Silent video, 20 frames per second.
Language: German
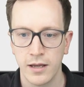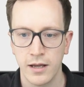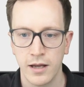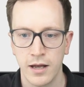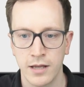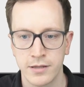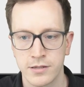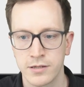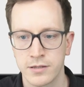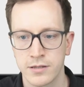
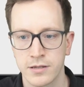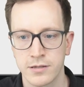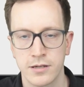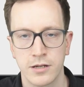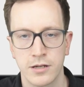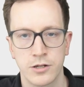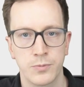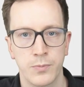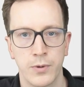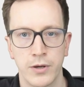hat sich das
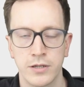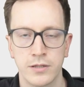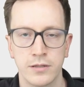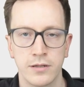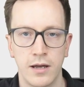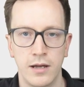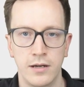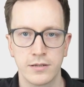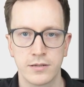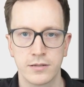entsprechend
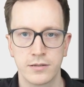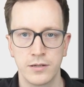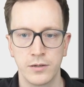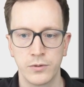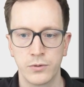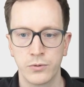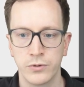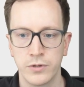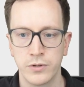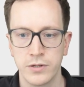alles
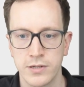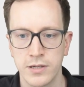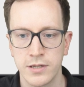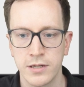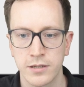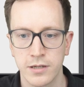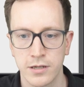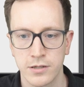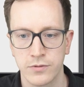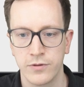
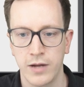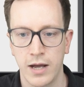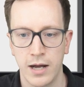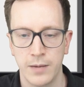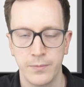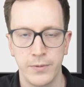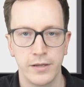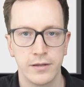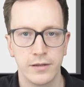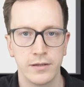synchronisiert. Also wir
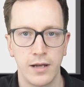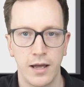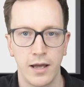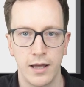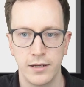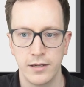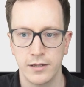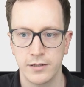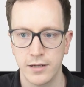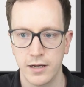arbeiten in
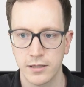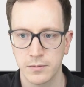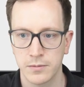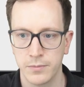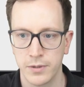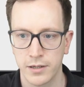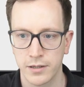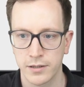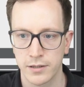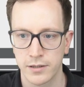einer
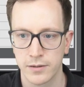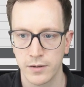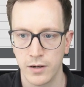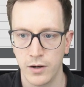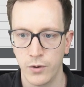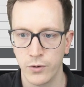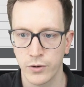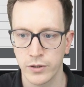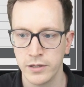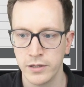Datenbank.
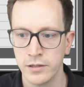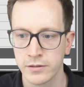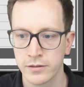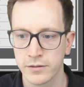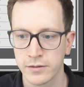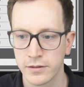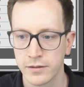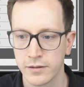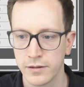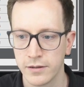Auch hier
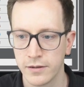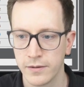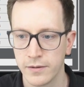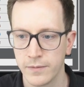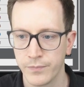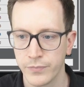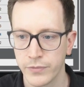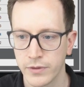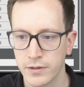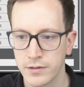
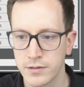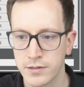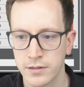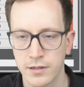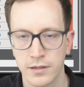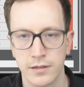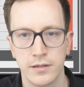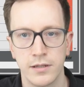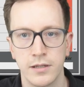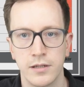sind
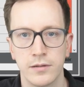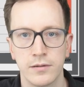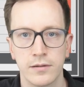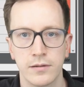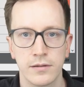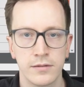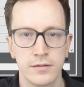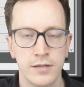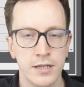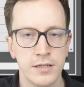dann die
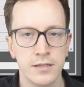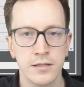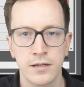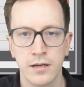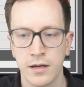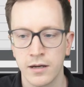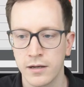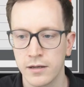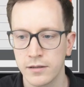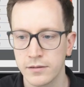
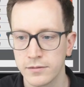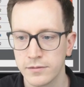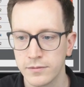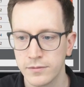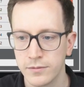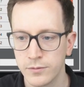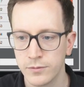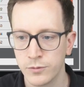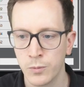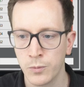
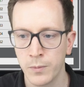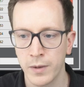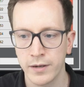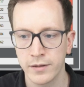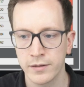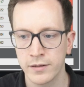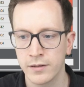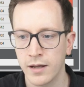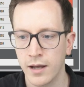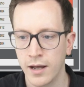
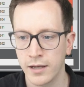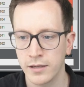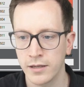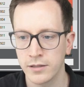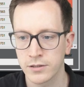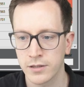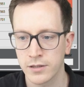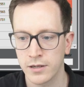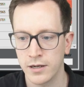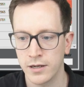Technikernummern
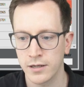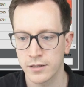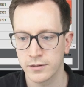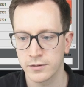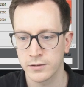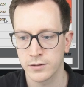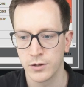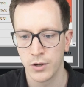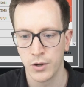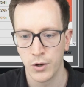eingetragen
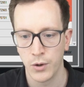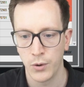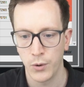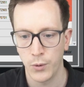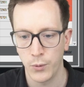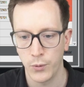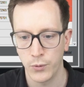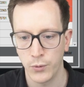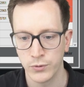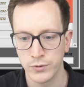
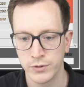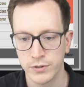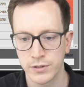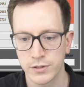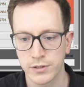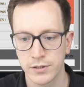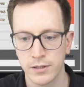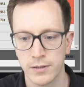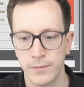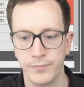
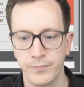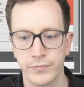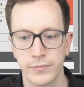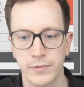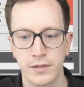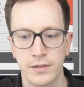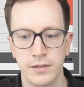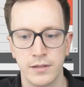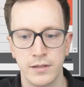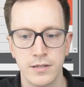und ähm,
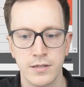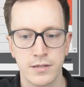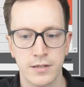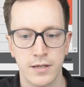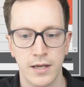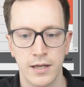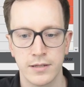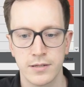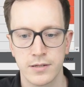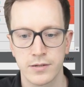die
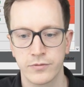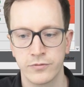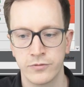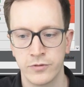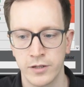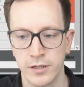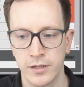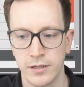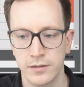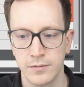Scans
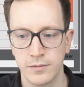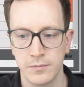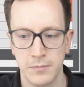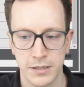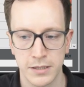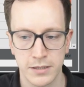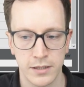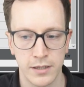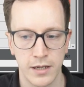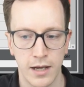von den
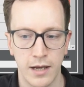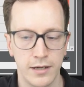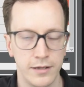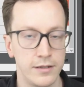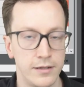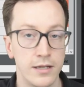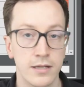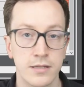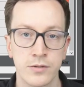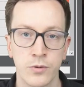Materialien,
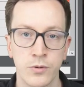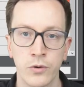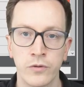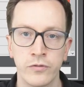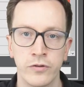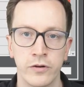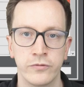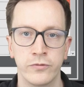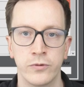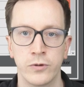die jetzt
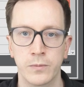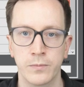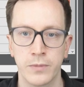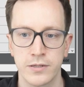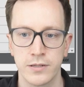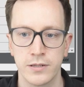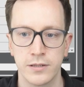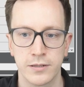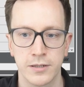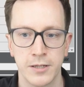rückverfolgbar
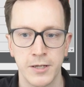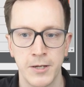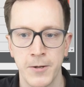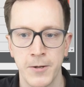sind.